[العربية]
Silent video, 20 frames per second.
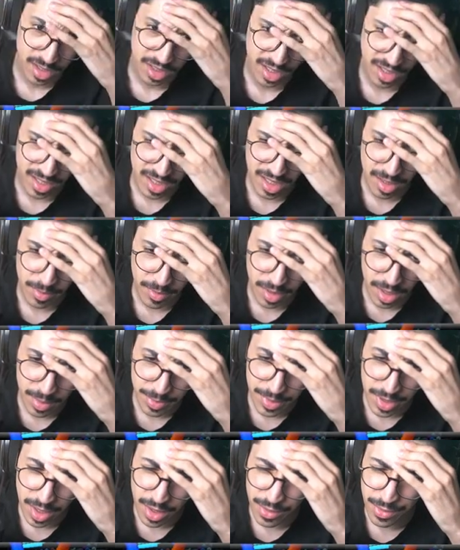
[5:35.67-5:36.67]
هاي آه، الماب
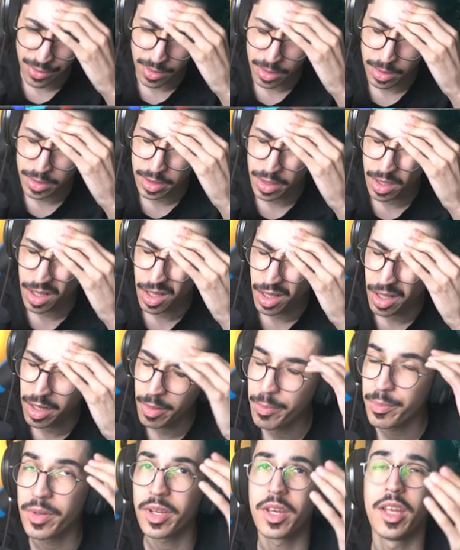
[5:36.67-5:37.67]
تكفى يا
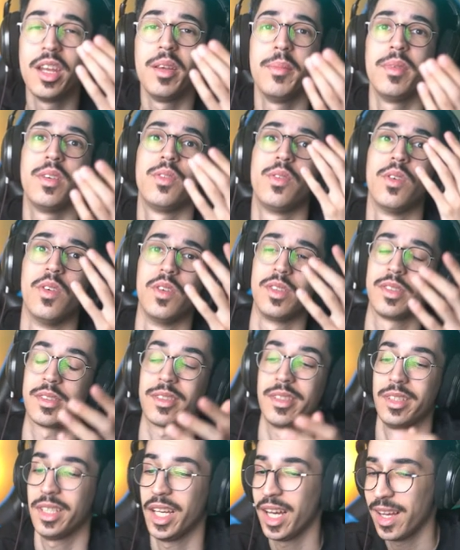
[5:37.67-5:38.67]
رب يا كريم الفوز
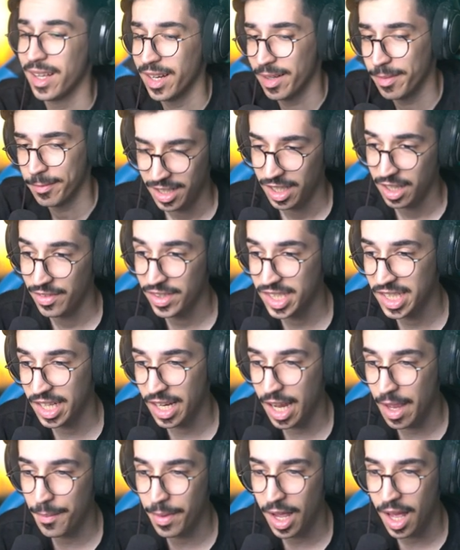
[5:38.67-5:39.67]
يا رب اذا فزنا
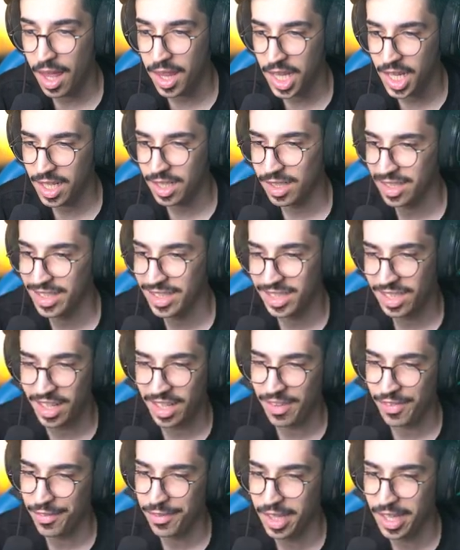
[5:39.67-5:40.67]
جيم هذا
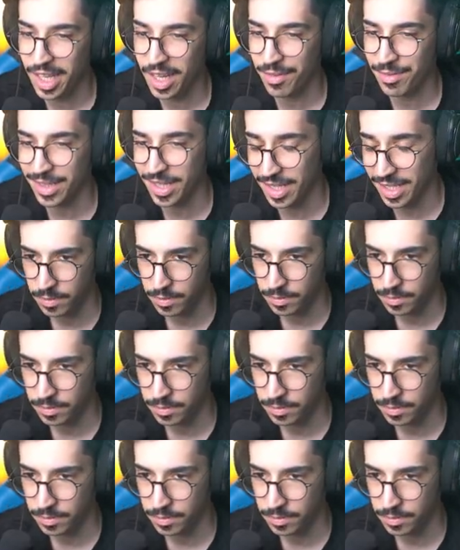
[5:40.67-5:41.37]
تصير في جيم فاصل